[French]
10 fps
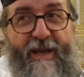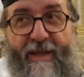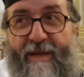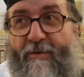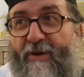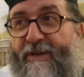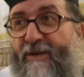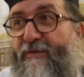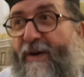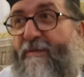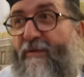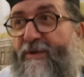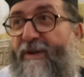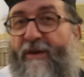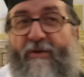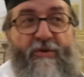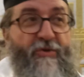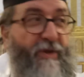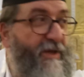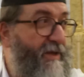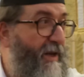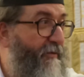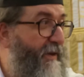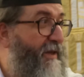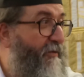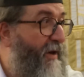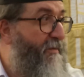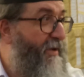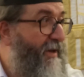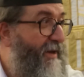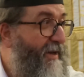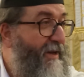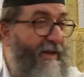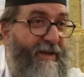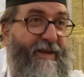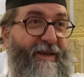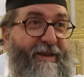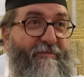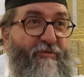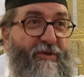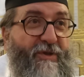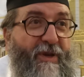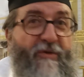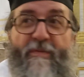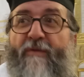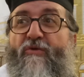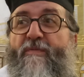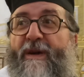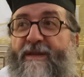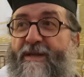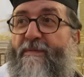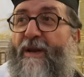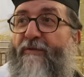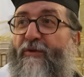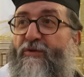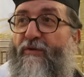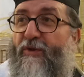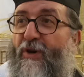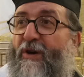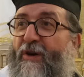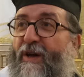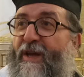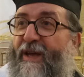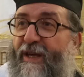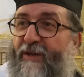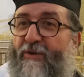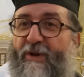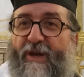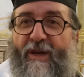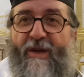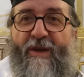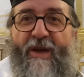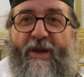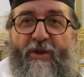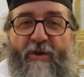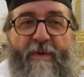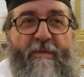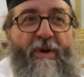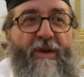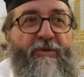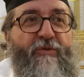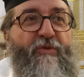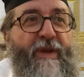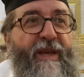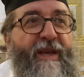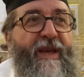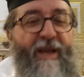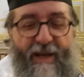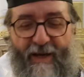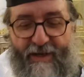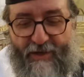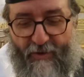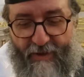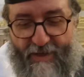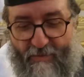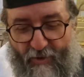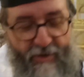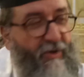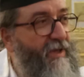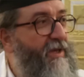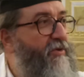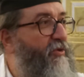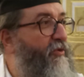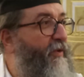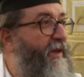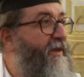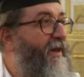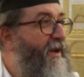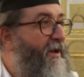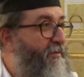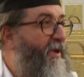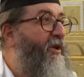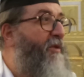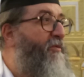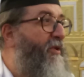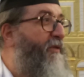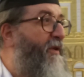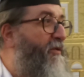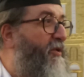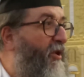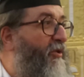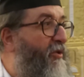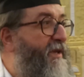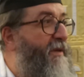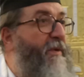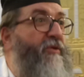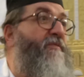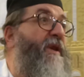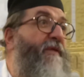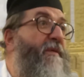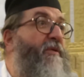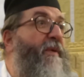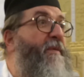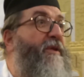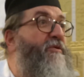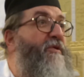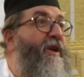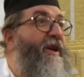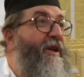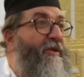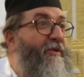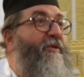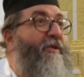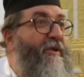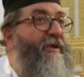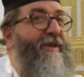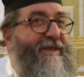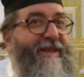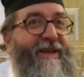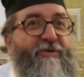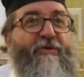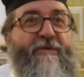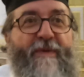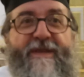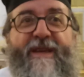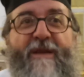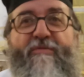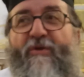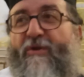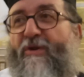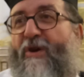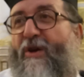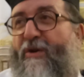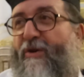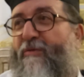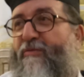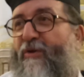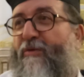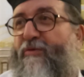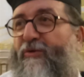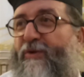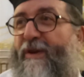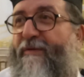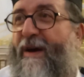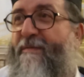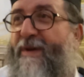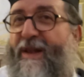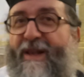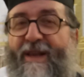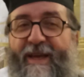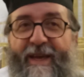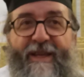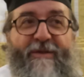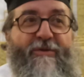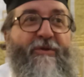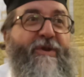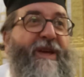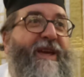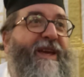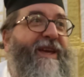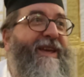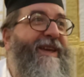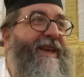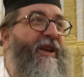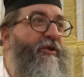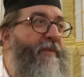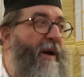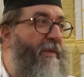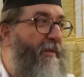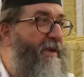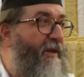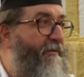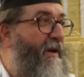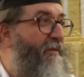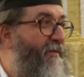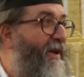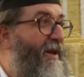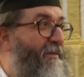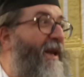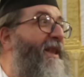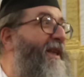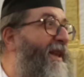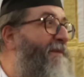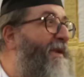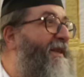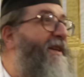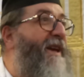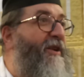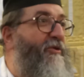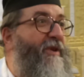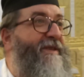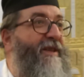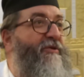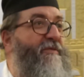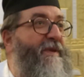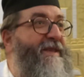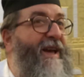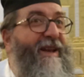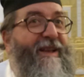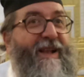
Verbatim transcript: D'abord, c'est une femme, et vous savez que le Rosh Chodesh, c'est la fête des femmes, euh, puisqu'elles n'ont pas voulu participer à la fête du Vaudor. Et donc, euh, normalement, tous les, les Rachel-Rodèchim auraient dû être des jours de fête. Mais comme on a fait le Vaudor, donc ils les a perdus. Mais les femmes n'ont pas perdu. Donc, euh, c'est un jour spécial pour, pour, pour toutes les femmes. Et donc, et, quelque part parmi les femmes, ben les, les, matriarches ont un statut spécial.